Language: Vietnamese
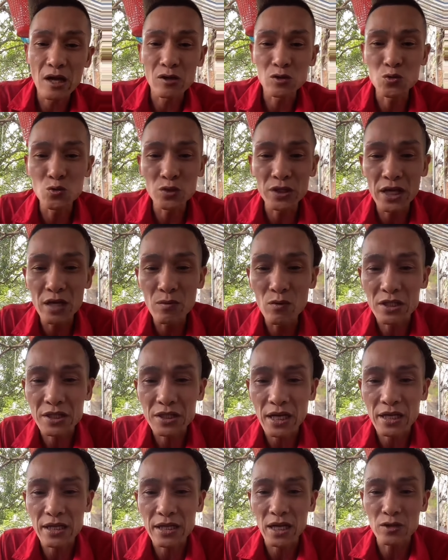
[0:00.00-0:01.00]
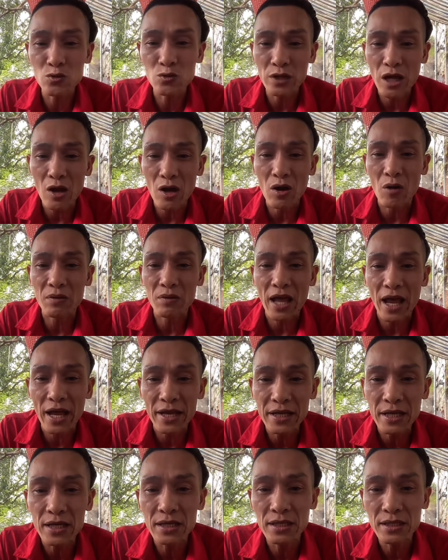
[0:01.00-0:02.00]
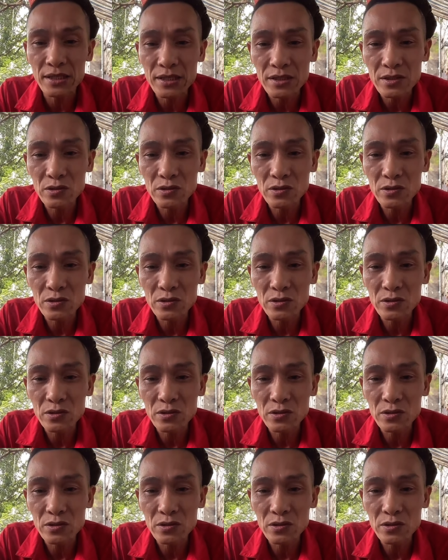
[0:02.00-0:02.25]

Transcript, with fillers: chào chú tế buổi sáng nhé chú chào ngọc thái nhé